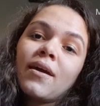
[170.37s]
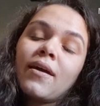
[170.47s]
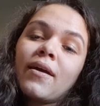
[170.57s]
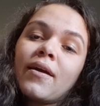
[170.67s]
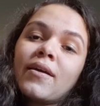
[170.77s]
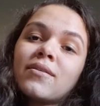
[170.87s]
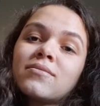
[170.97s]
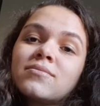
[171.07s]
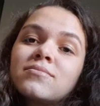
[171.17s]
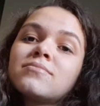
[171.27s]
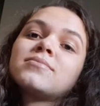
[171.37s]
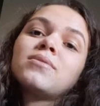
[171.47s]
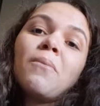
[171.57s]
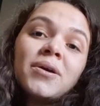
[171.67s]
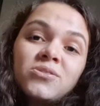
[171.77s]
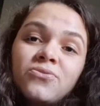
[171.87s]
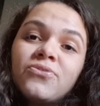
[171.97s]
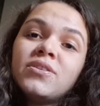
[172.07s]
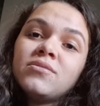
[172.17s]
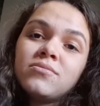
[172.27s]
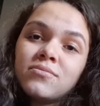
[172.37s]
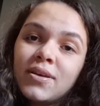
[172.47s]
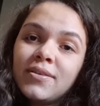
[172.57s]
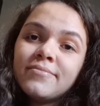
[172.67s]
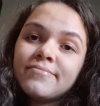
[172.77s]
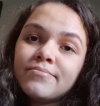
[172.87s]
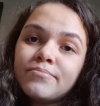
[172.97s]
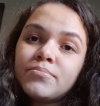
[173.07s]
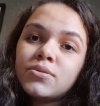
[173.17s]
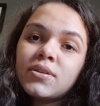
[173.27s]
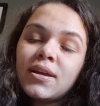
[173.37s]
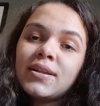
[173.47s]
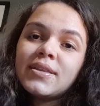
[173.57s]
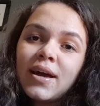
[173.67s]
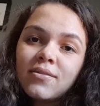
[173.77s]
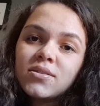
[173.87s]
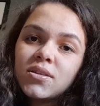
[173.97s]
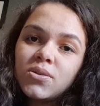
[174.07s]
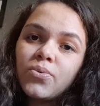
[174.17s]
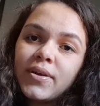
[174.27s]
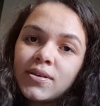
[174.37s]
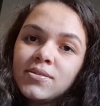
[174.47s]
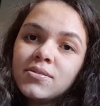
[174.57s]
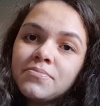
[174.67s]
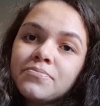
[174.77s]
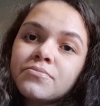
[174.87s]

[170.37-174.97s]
é, são mais difíceis, né? poder lidar com essa doença.